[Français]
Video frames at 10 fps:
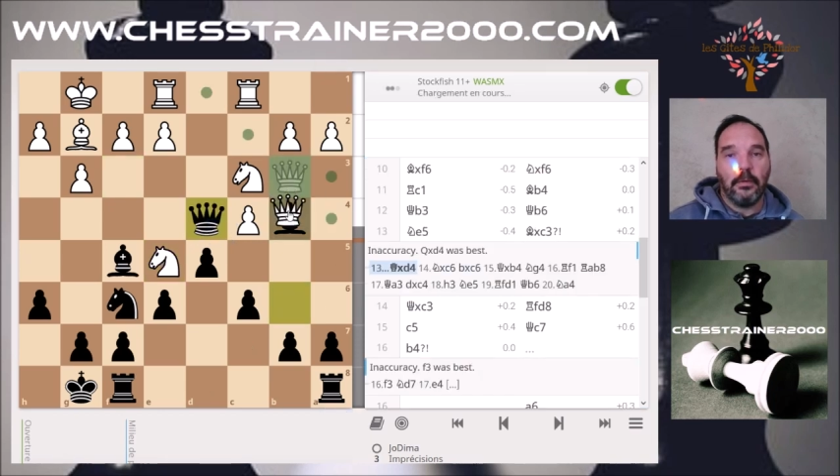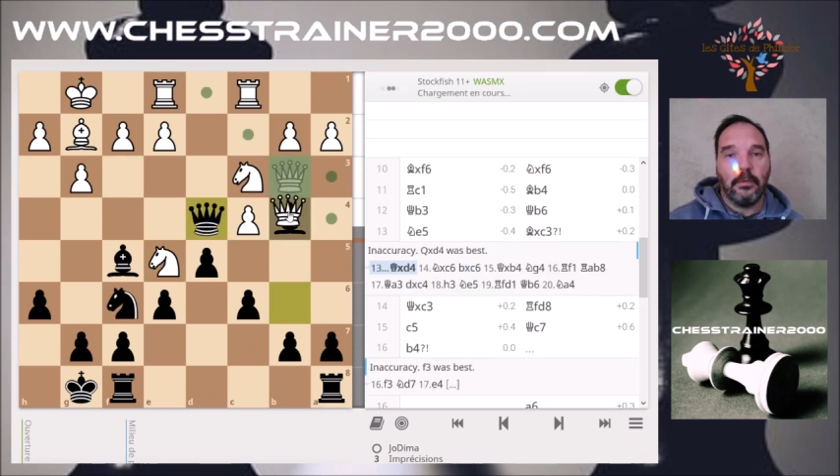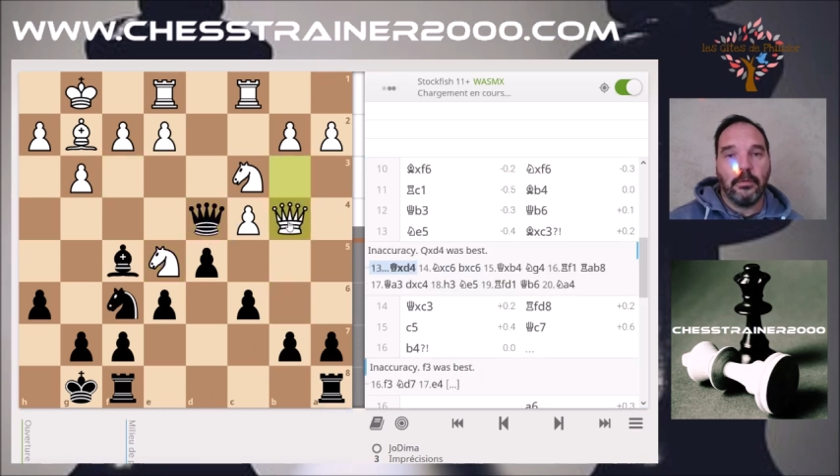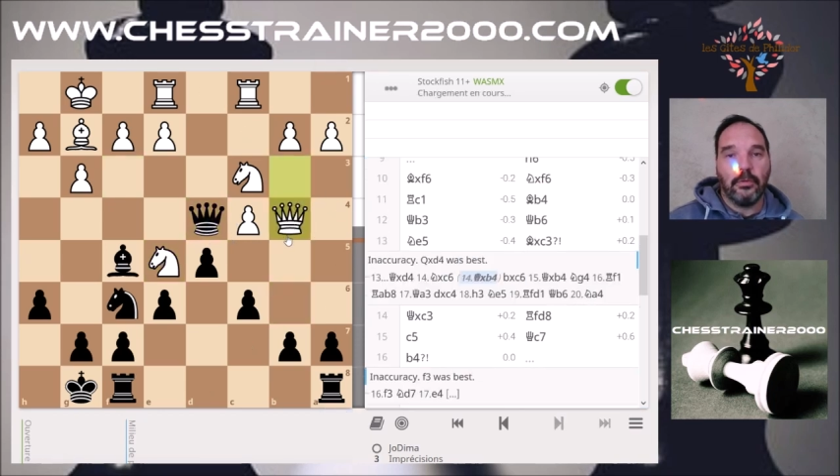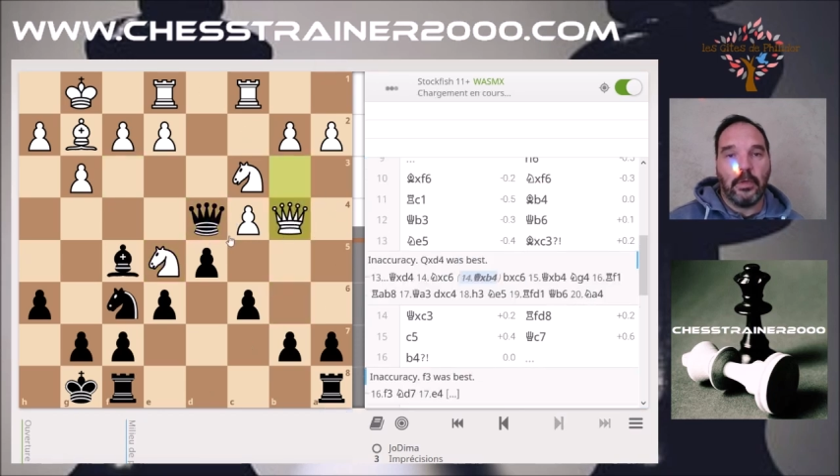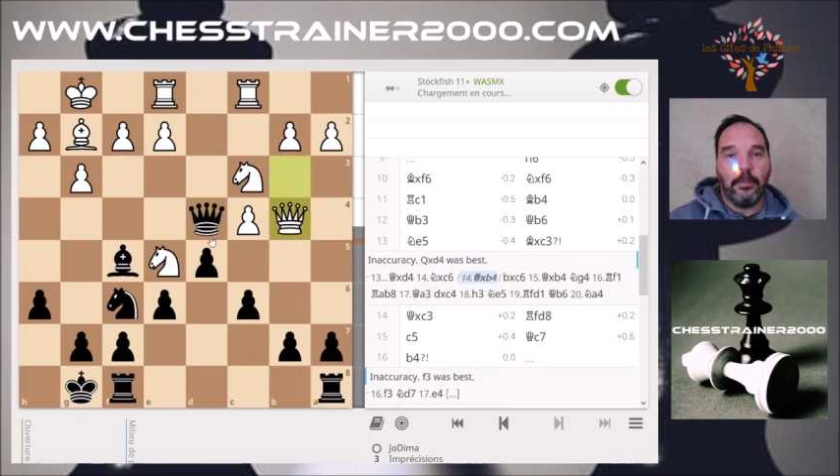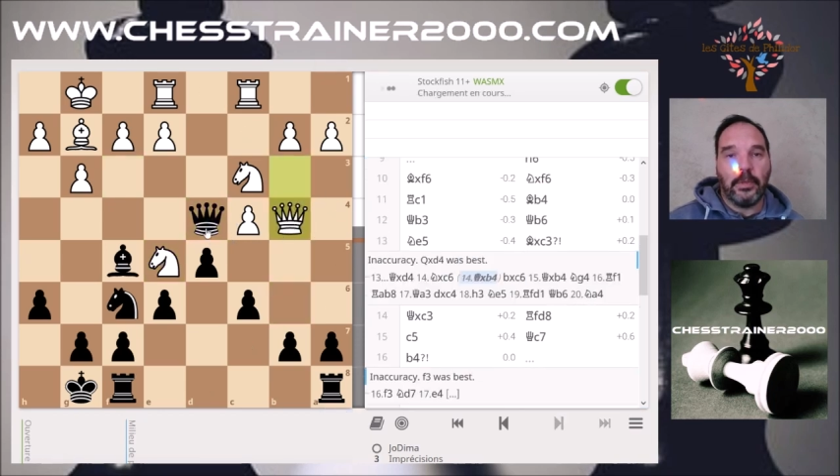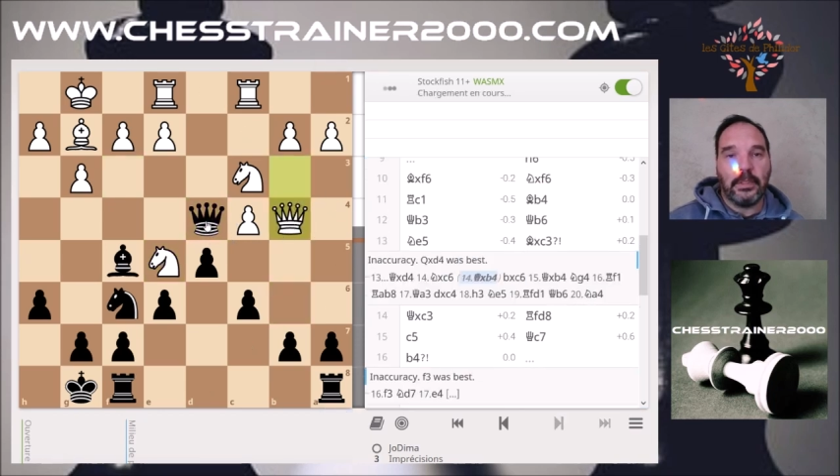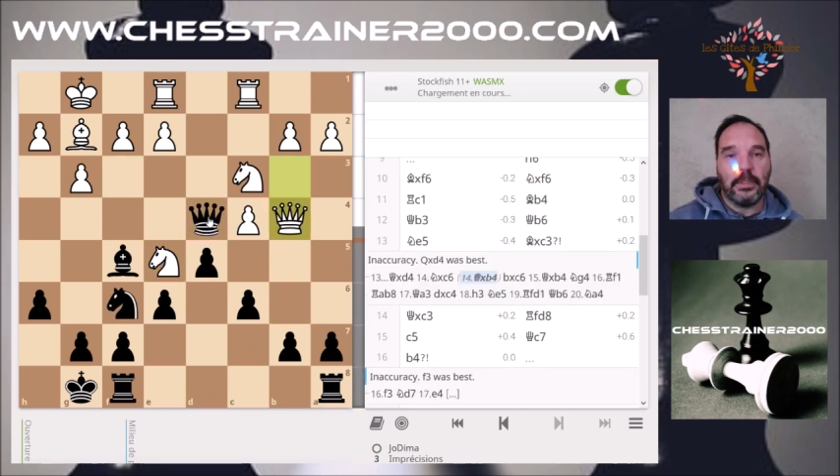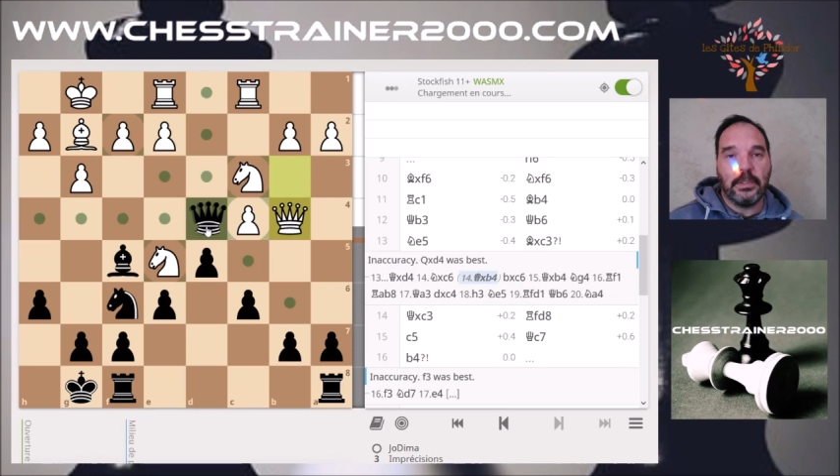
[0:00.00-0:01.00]
sur la
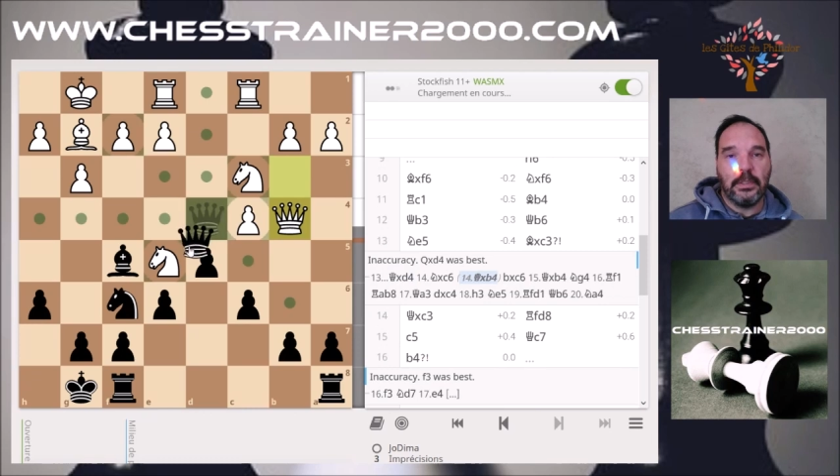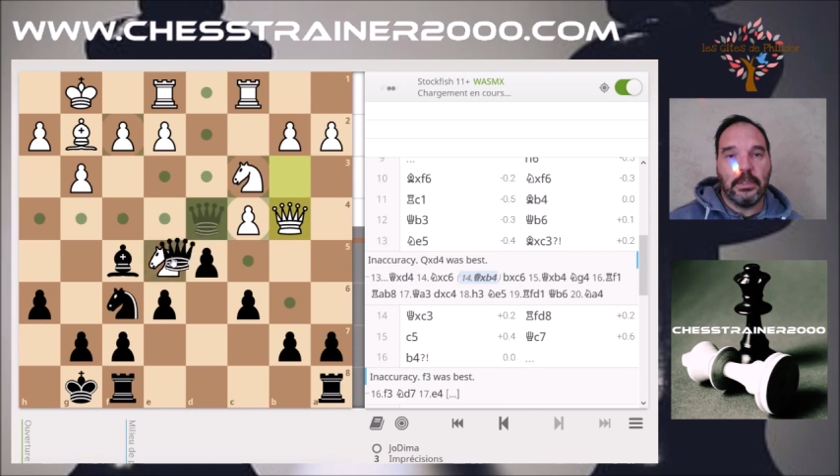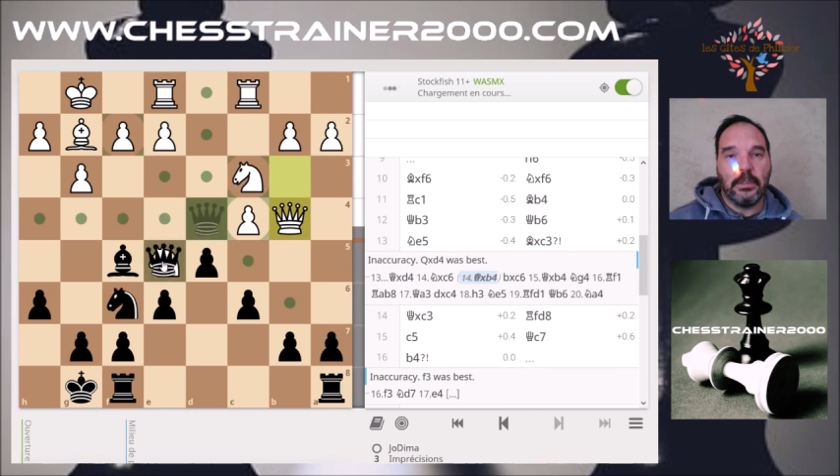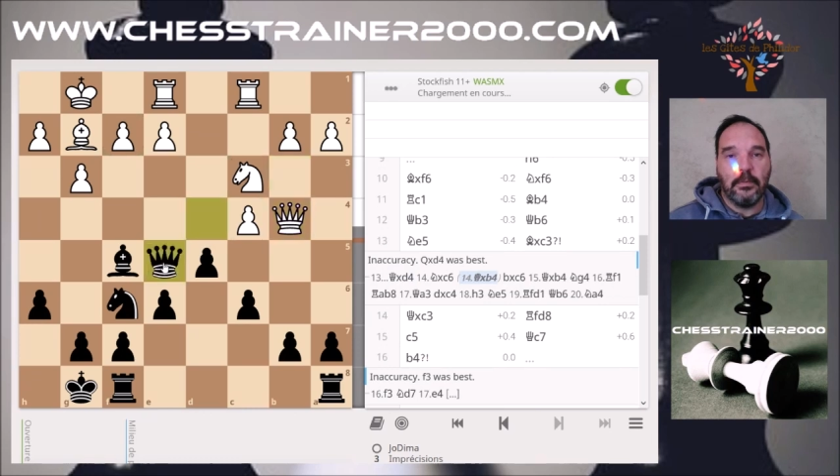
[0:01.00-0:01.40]
prise ici,